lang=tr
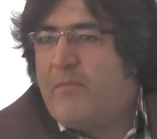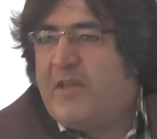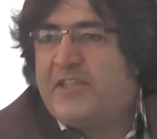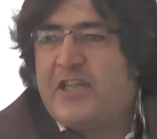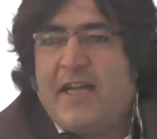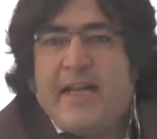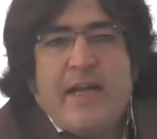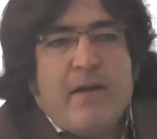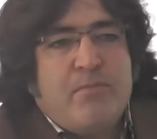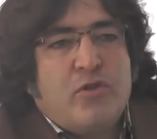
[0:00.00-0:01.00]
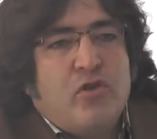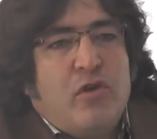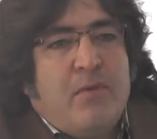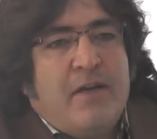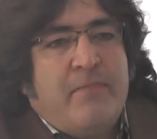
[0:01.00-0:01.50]
Bir şeyleri yapmış
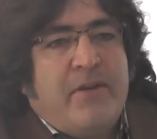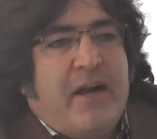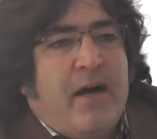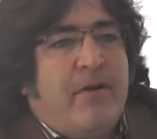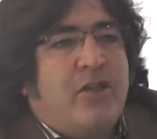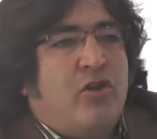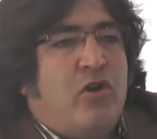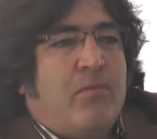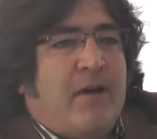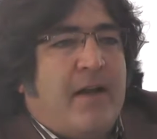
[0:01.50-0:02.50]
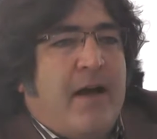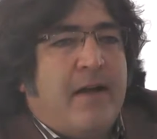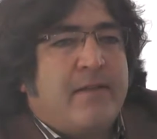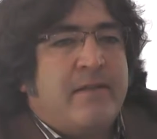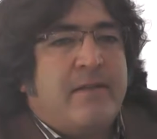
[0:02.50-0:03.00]
olmanın bir amacı olmalı.
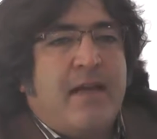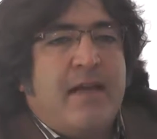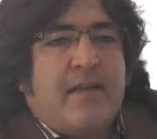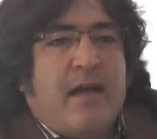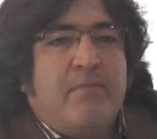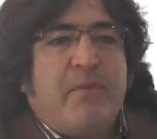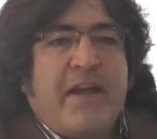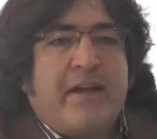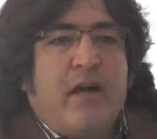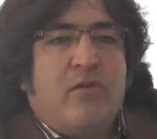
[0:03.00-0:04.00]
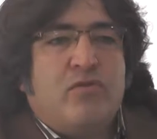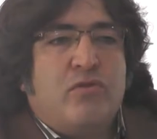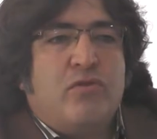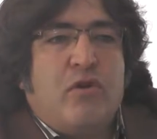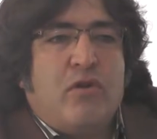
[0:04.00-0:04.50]
Altında yatan,
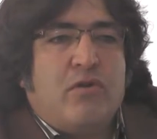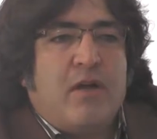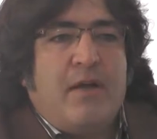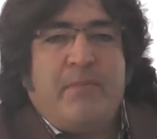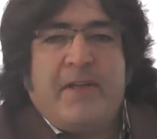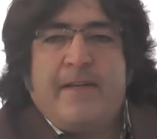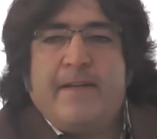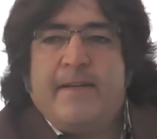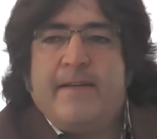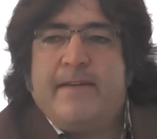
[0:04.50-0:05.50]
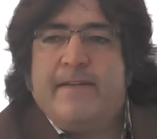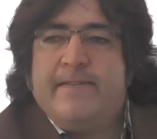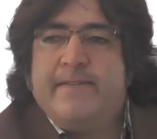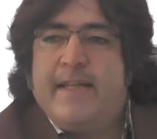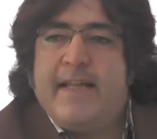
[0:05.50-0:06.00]
background'unu dolduran bir
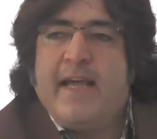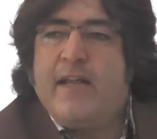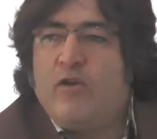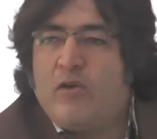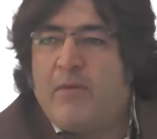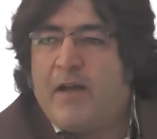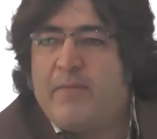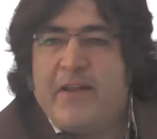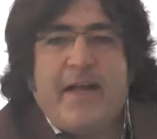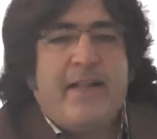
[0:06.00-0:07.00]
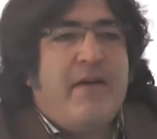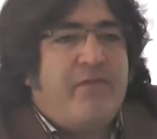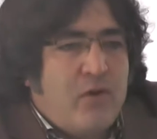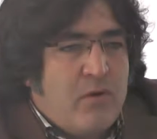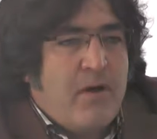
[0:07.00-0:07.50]
neden olmalı, bir hedef
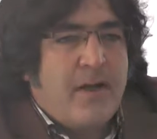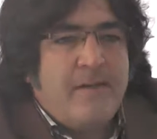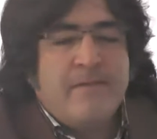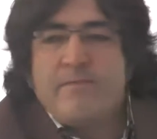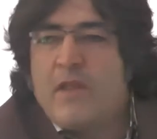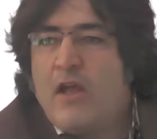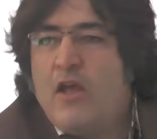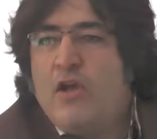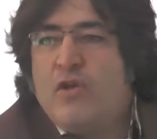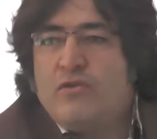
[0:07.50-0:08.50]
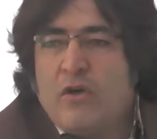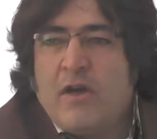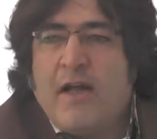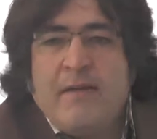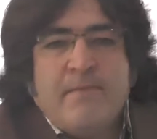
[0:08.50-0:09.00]
olmalı.
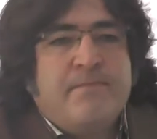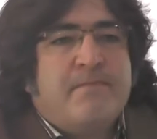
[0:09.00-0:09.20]
Sonra